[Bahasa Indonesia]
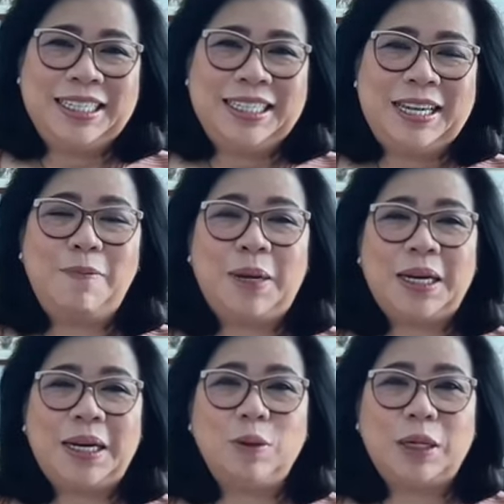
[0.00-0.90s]
Dia
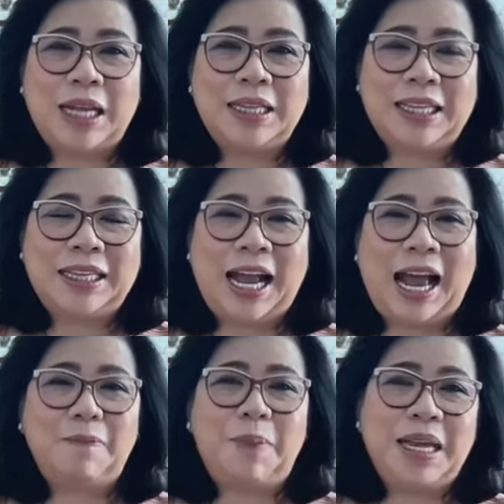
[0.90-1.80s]
merenungkan tentang
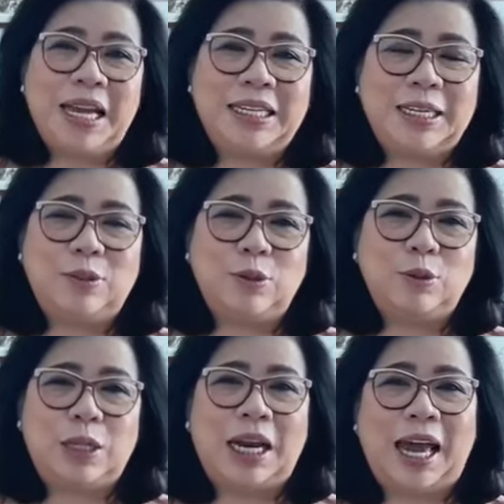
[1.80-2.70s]
apa yang Yesus
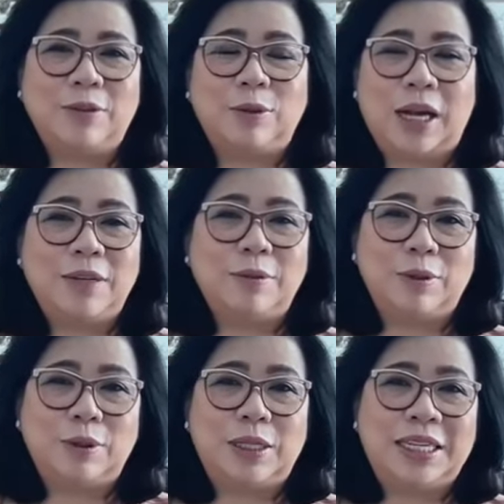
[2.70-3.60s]
sudah lakukan
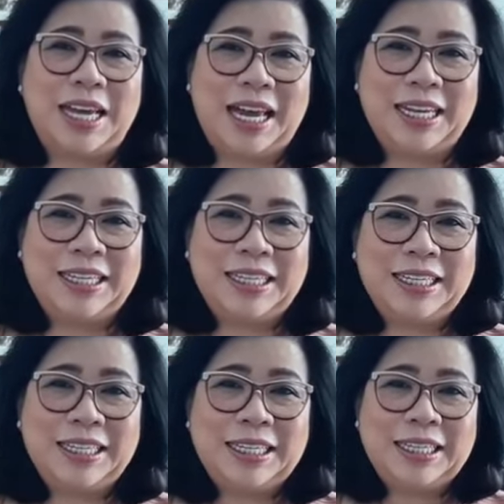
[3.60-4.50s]
untuk dia.
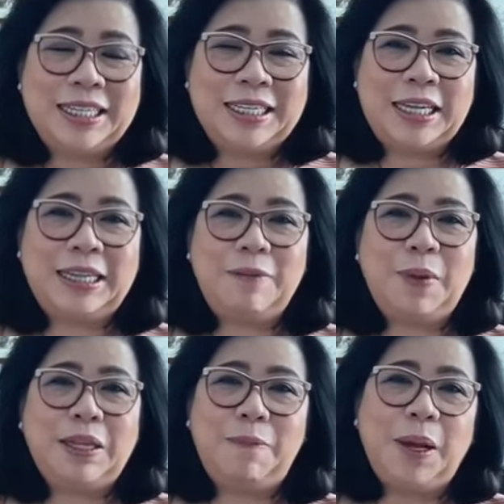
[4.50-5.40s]
Dan
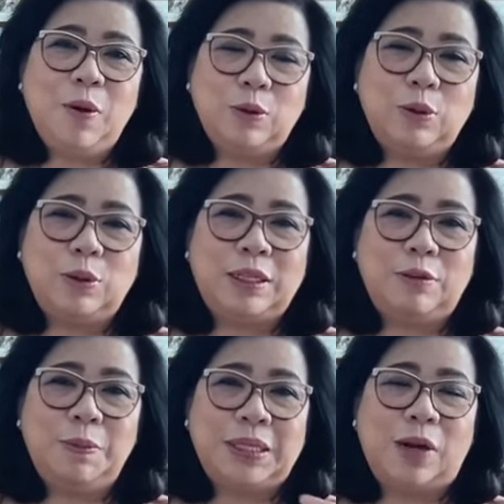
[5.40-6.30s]
tiba-tiba Roh Kudus
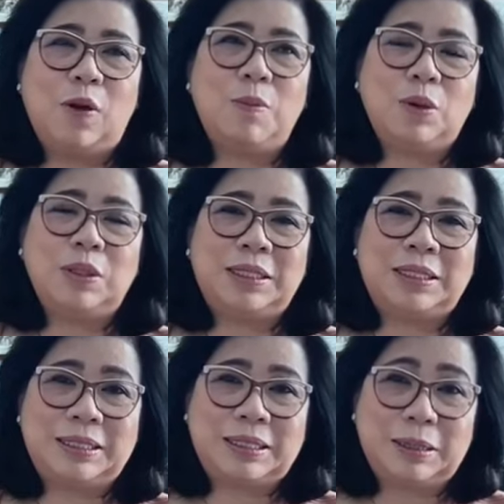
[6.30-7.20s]
itu bisa ngomong,
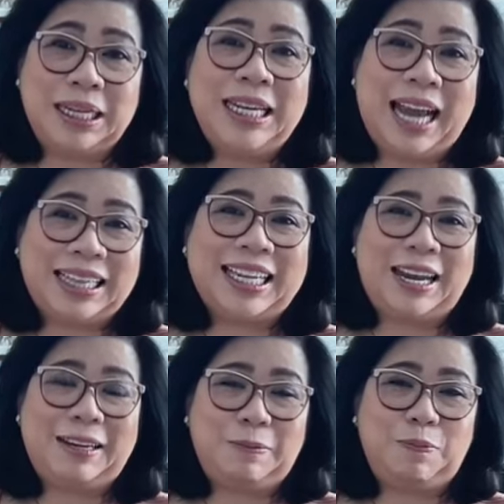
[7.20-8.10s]

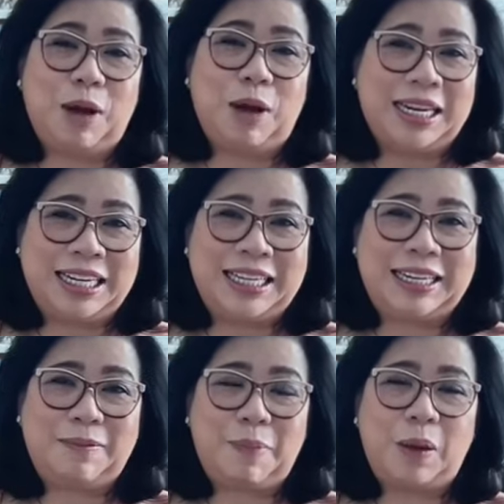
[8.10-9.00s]
mengingatkan Bu Ani
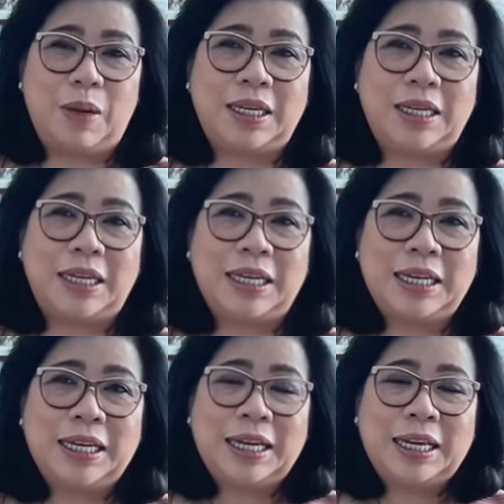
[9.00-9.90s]
ini bahwa gini,
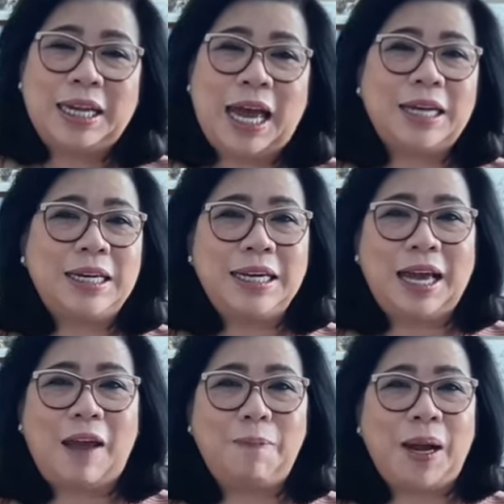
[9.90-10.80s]
Ani,
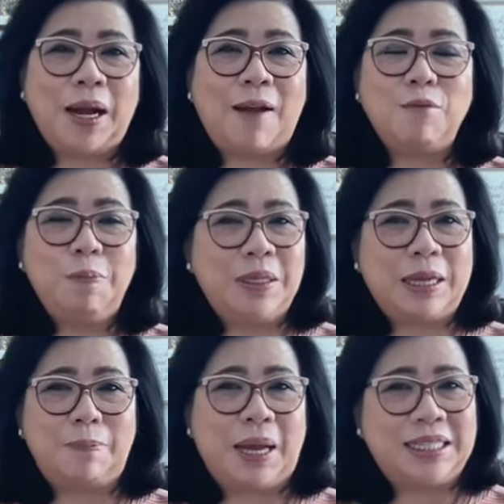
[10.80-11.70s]
apa kamu
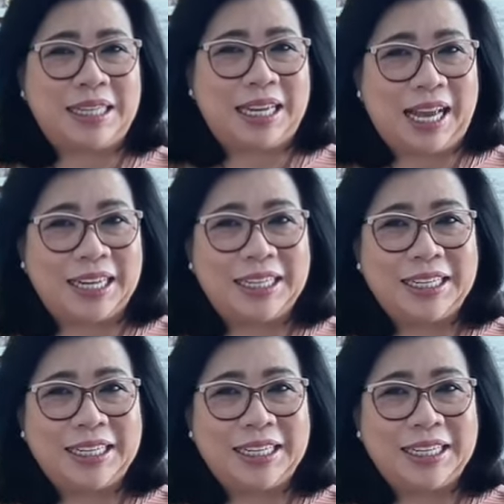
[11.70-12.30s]
bisa pastikan